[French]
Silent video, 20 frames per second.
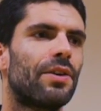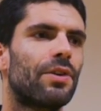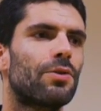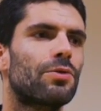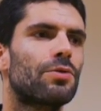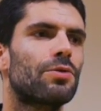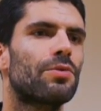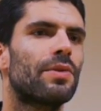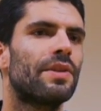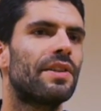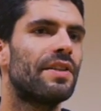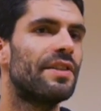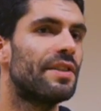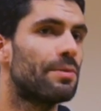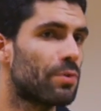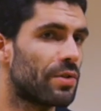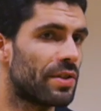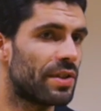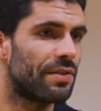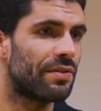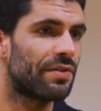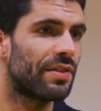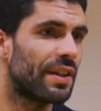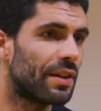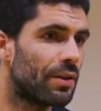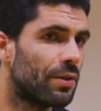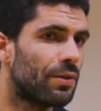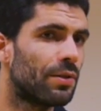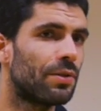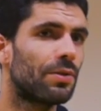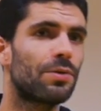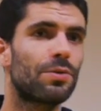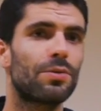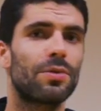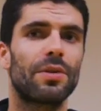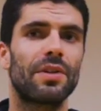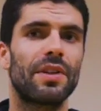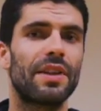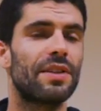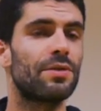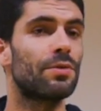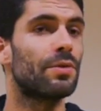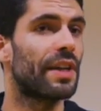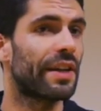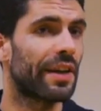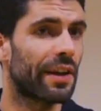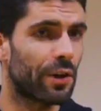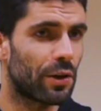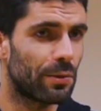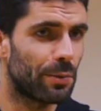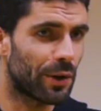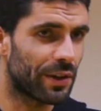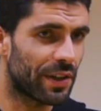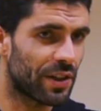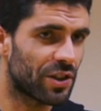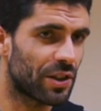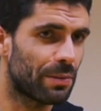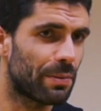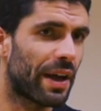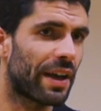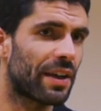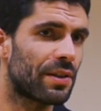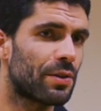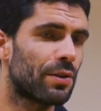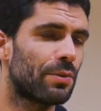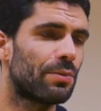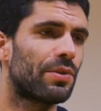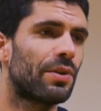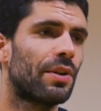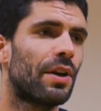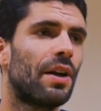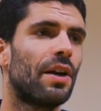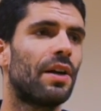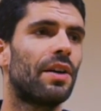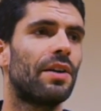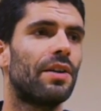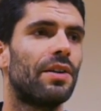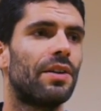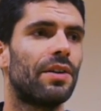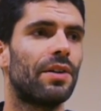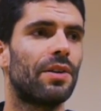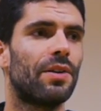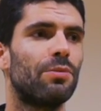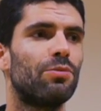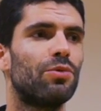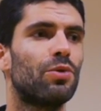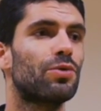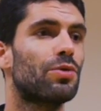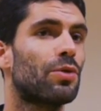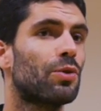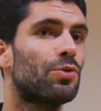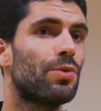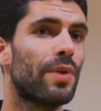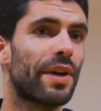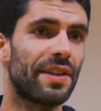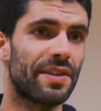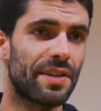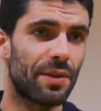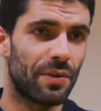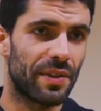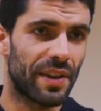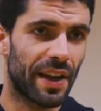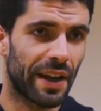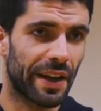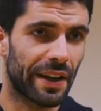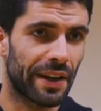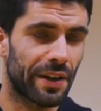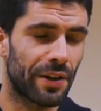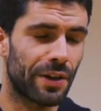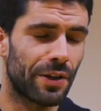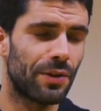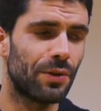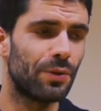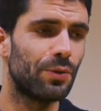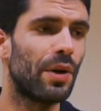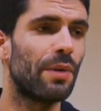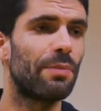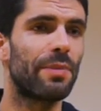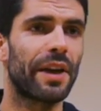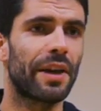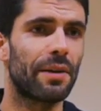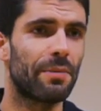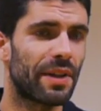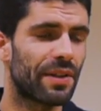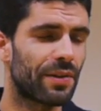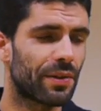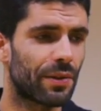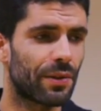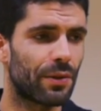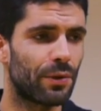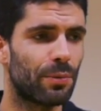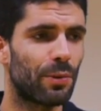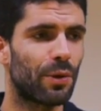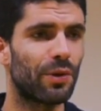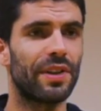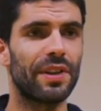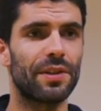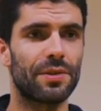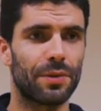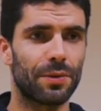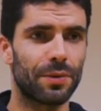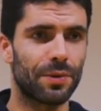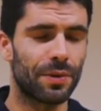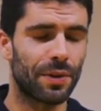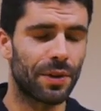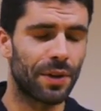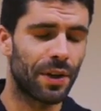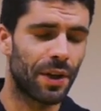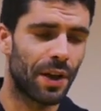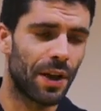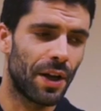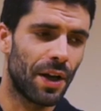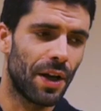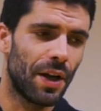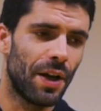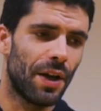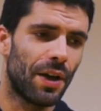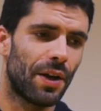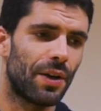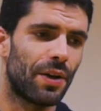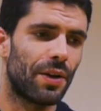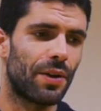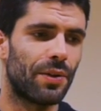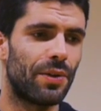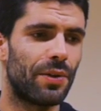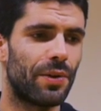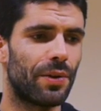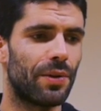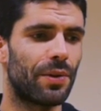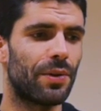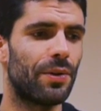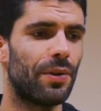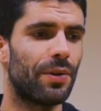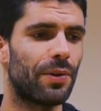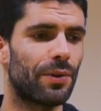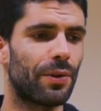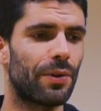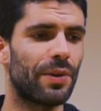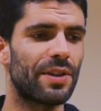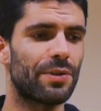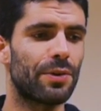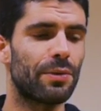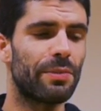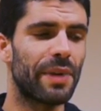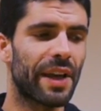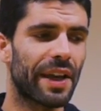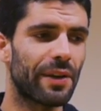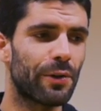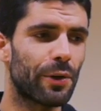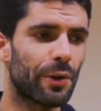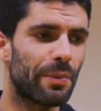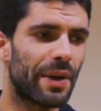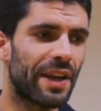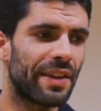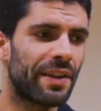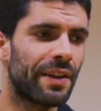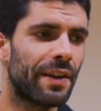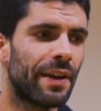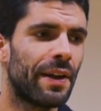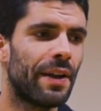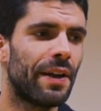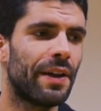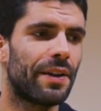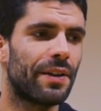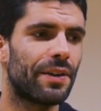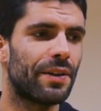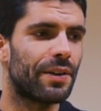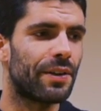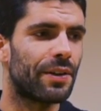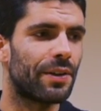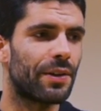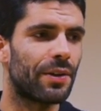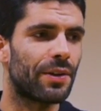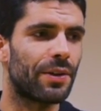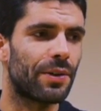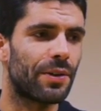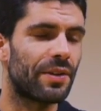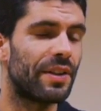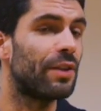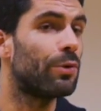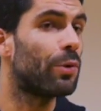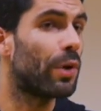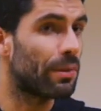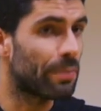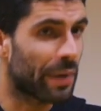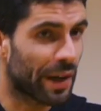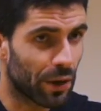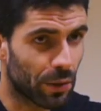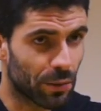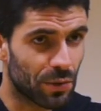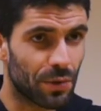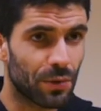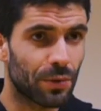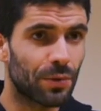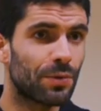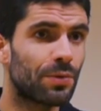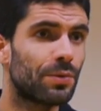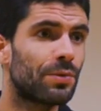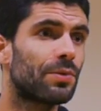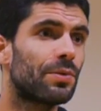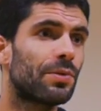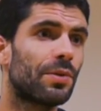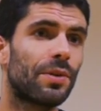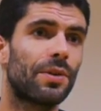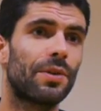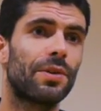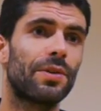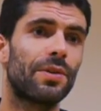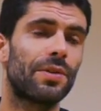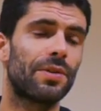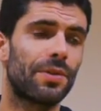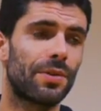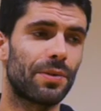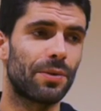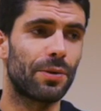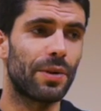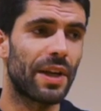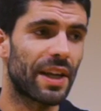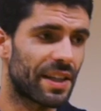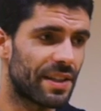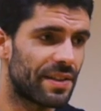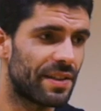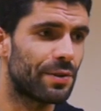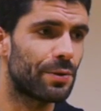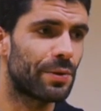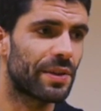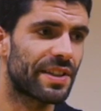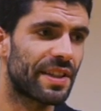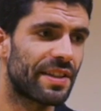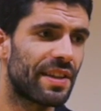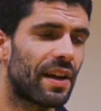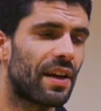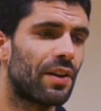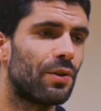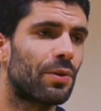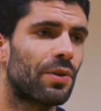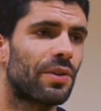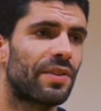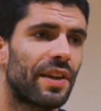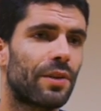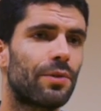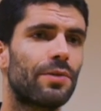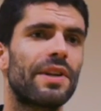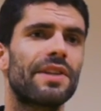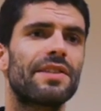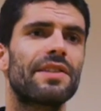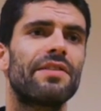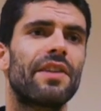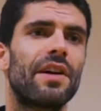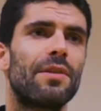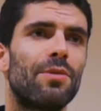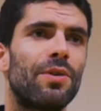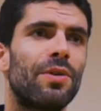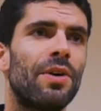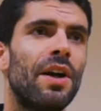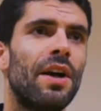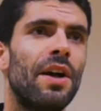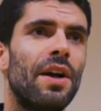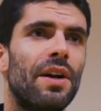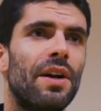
que ce soit des dispositifs légaux sur des zones agricoles protégées par exemple, euh, pour sanctuariser une terre agricole ou un périmètre de protection euh, euh, dans, les zones périurbaines, des droits de préemption, de l'acquisition, etc. Donc Terre de lien, c'est vraiment